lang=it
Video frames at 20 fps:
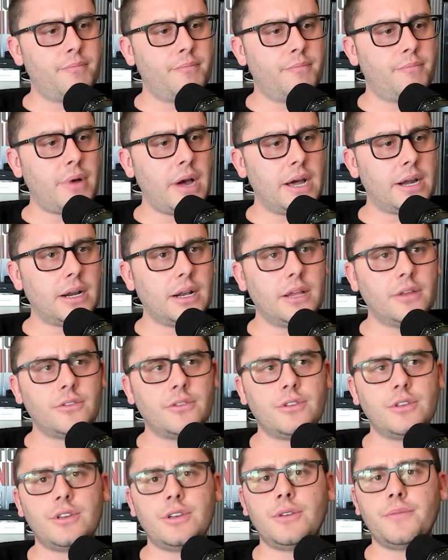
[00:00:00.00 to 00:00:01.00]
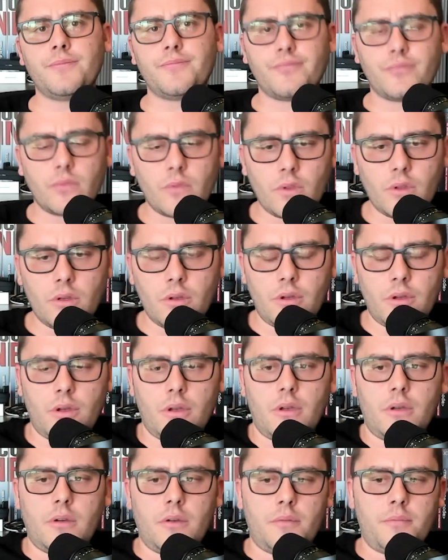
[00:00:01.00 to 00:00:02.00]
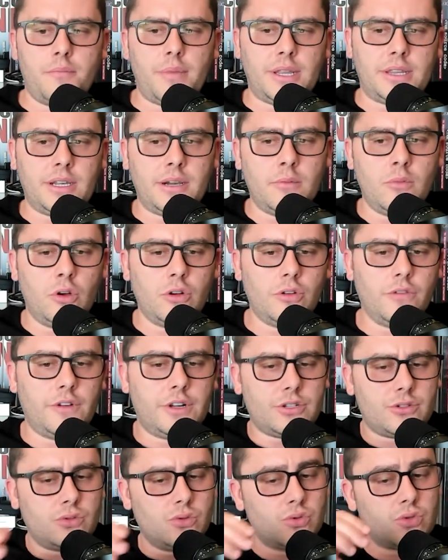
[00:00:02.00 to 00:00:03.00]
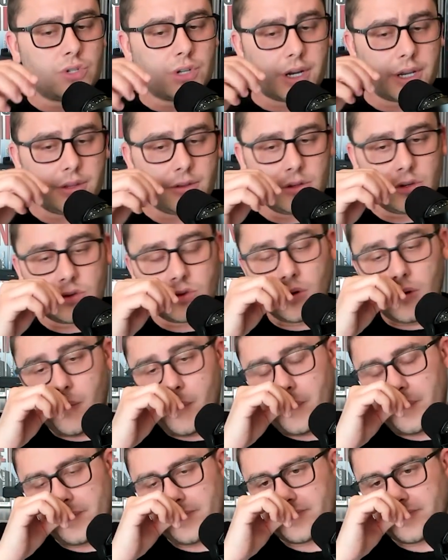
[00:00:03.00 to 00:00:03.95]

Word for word: parla di eh, patrimonio versus reddito.